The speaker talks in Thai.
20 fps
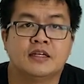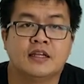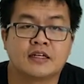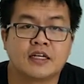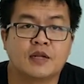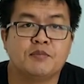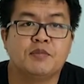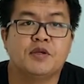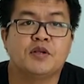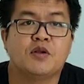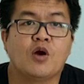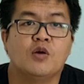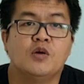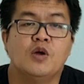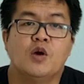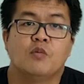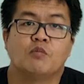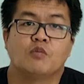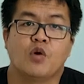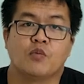ดังนั้นพี่น้อง
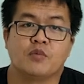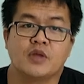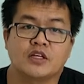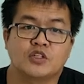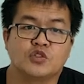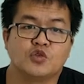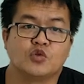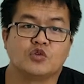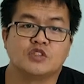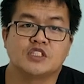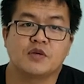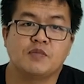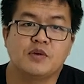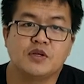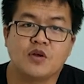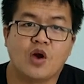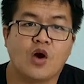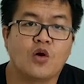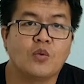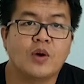ผมอยากจะหนุนใจ
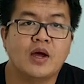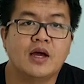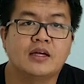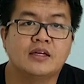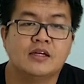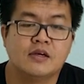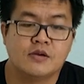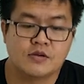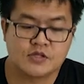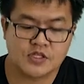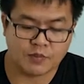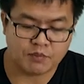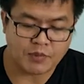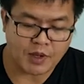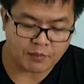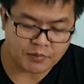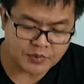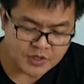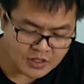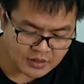พี่น้องว่าสำห
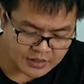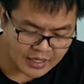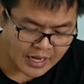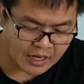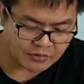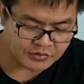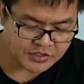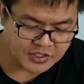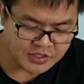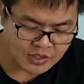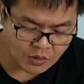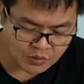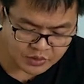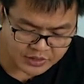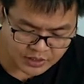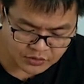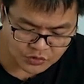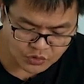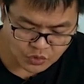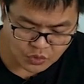รับเรื่องราวที่เรา
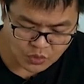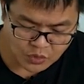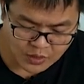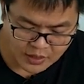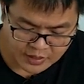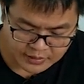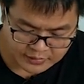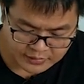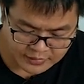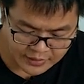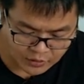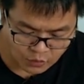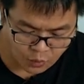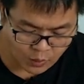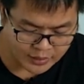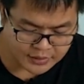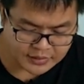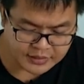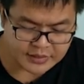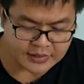เรียนรู้ใน
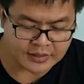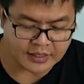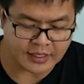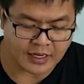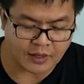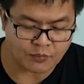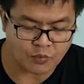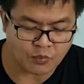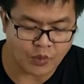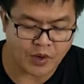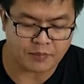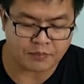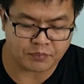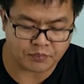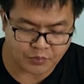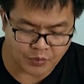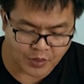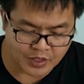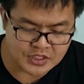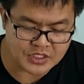วันนี้นะครับ ว่า
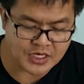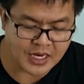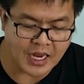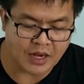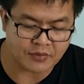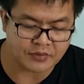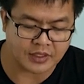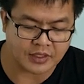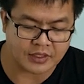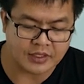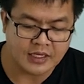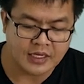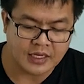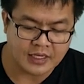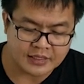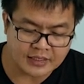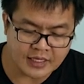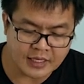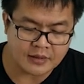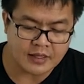พระเจ้าเนี่ย
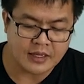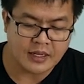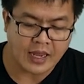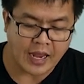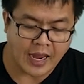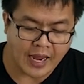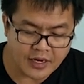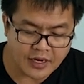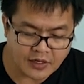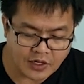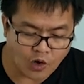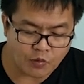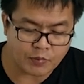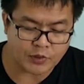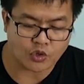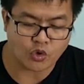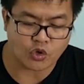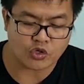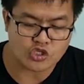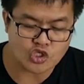ได้ให้เราเป็
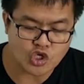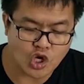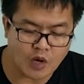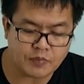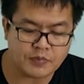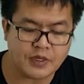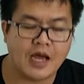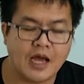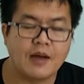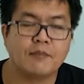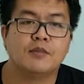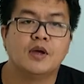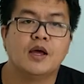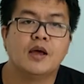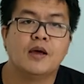นคนชอบธรรม